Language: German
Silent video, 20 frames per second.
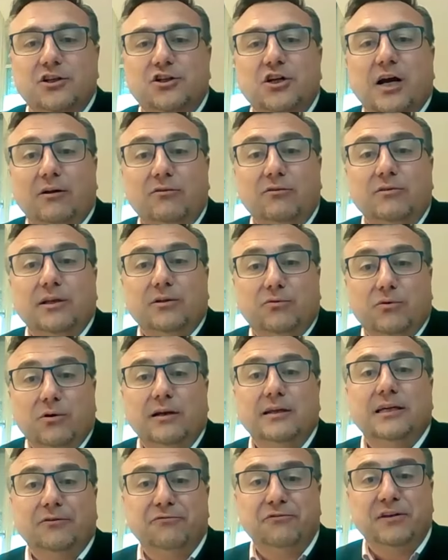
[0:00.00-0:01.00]
die schaut
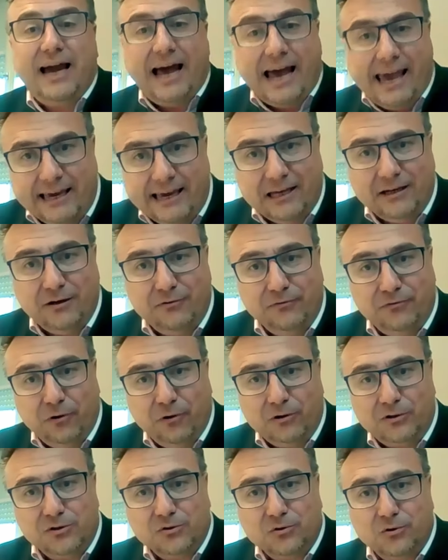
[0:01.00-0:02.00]
natürlich auf die eigenen
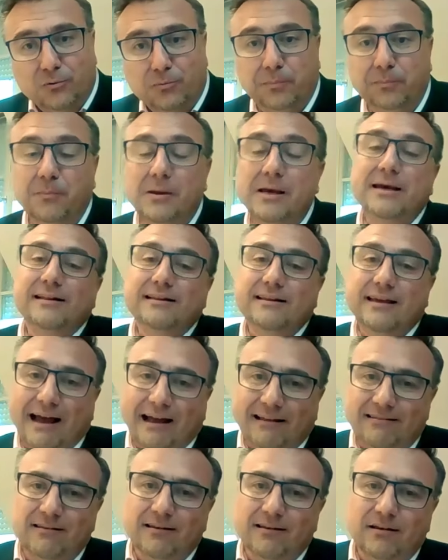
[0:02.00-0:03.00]
Volksgruppen. Die
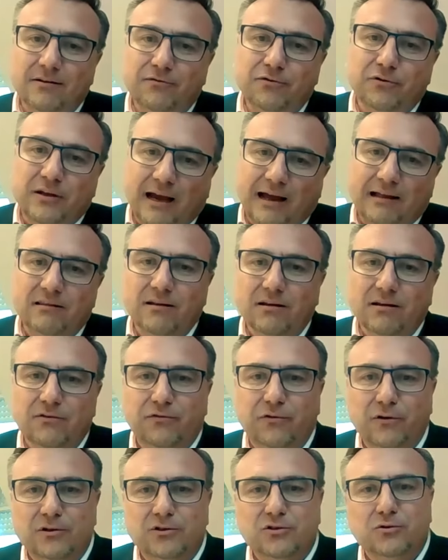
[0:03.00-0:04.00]
anderen, für die anderen
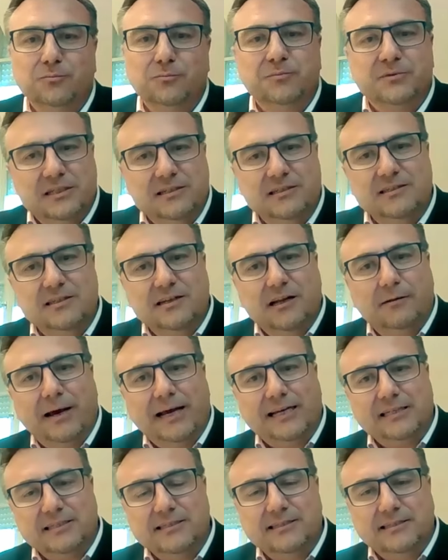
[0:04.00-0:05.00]
Volksgruppen sind sie da
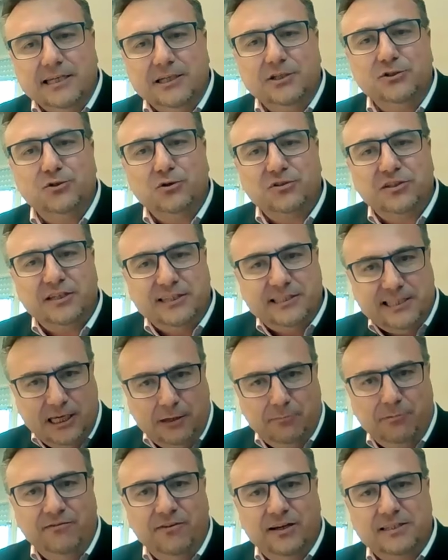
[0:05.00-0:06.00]
meistens nicht so
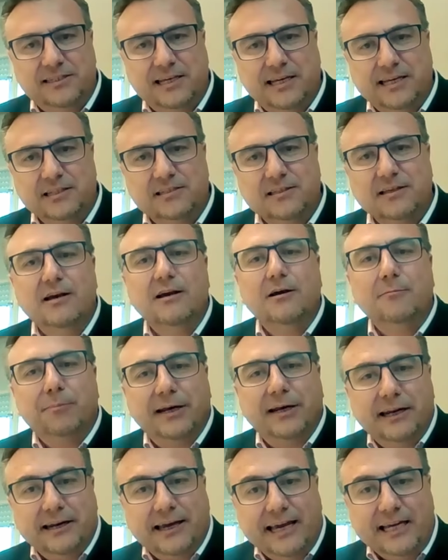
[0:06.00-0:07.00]
sensibel. Wir sind
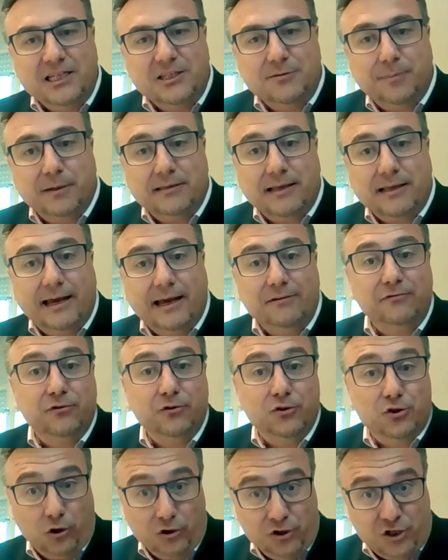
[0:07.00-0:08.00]
bei den Rechtsparteien
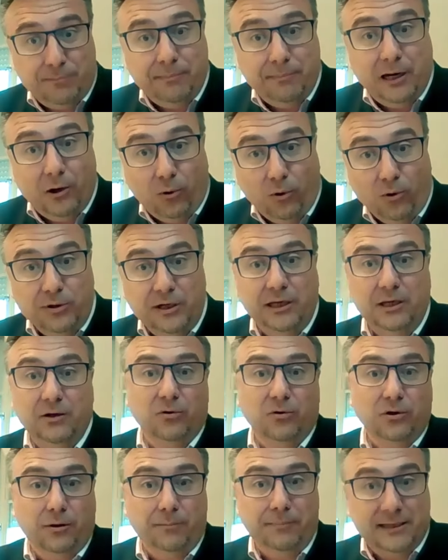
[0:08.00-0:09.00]
von Giorgia Meloni
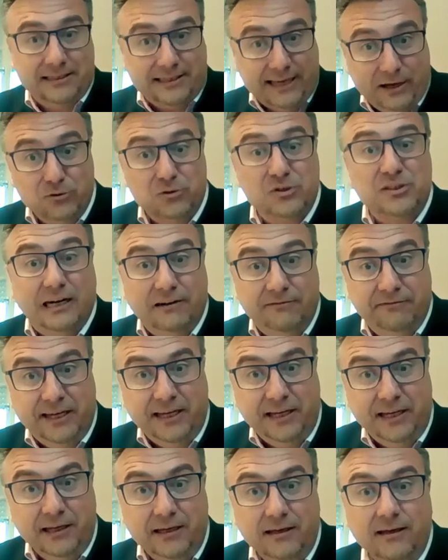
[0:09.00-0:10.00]
oder Matteo
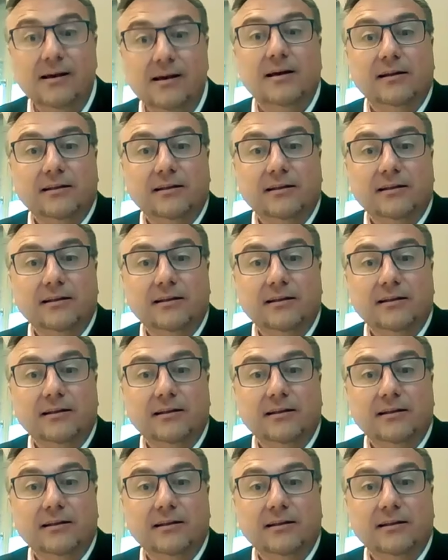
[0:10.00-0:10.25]
Salvini,